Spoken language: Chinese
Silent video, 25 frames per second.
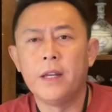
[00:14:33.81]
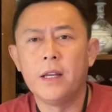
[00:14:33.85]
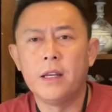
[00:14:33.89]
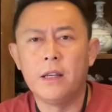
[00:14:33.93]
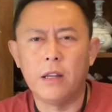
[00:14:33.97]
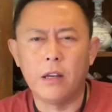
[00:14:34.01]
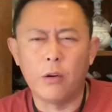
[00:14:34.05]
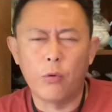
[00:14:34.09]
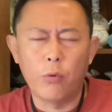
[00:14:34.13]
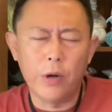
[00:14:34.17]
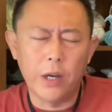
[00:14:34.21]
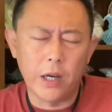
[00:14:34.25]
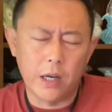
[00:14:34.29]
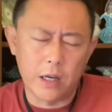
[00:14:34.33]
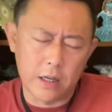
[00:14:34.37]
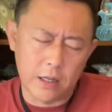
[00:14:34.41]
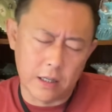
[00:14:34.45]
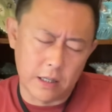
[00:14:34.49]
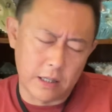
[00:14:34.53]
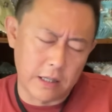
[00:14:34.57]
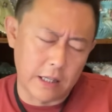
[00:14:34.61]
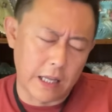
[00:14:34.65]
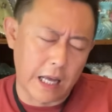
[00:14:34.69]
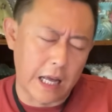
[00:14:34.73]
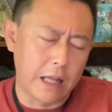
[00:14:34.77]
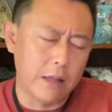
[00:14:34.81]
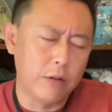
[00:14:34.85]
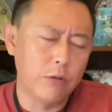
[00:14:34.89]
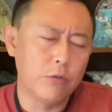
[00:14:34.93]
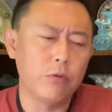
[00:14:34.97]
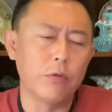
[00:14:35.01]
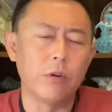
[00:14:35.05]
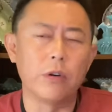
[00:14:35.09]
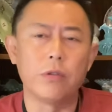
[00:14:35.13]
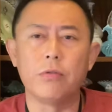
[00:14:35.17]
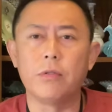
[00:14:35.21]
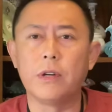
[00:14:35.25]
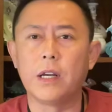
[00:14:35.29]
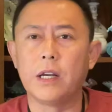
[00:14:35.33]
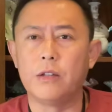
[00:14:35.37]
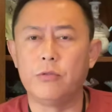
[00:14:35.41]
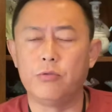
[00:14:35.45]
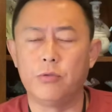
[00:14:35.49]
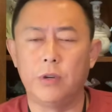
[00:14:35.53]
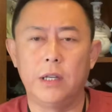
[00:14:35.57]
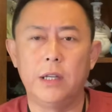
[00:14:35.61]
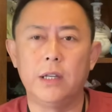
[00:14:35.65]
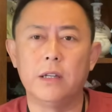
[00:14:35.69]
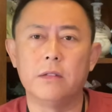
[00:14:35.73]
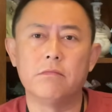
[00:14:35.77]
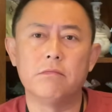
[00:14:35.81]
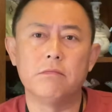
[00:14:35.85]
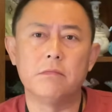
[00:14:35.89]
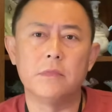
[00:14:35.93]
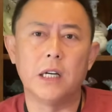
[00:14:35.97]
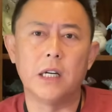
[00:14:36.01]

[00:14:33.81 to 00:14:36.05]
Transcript: 你会很难做出这个决定。